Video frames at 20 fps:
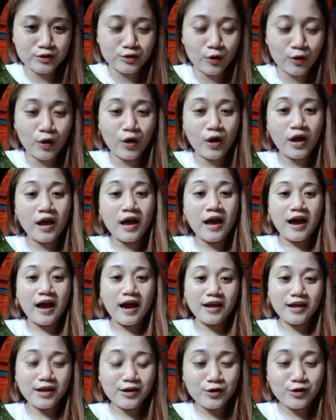So,
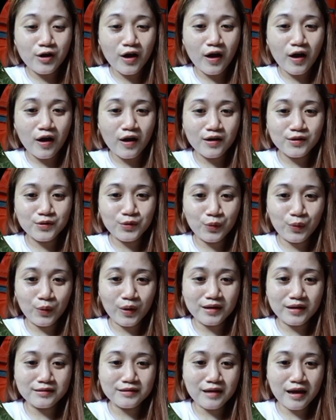ayan o
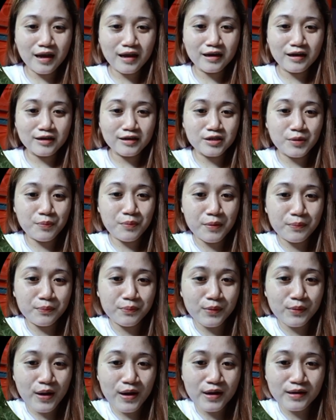nakakatuwa dahil nga sa
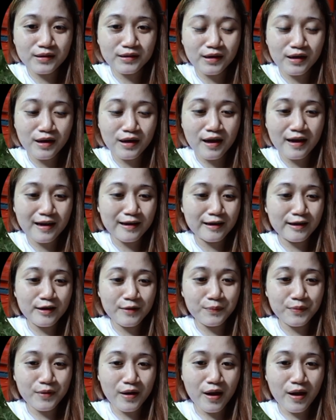paprank nila
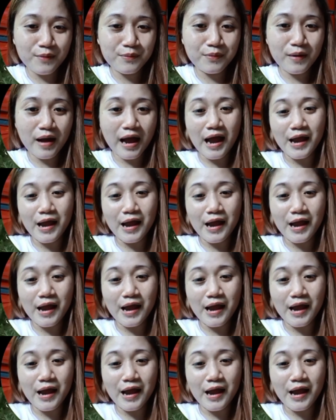Kalinga Prab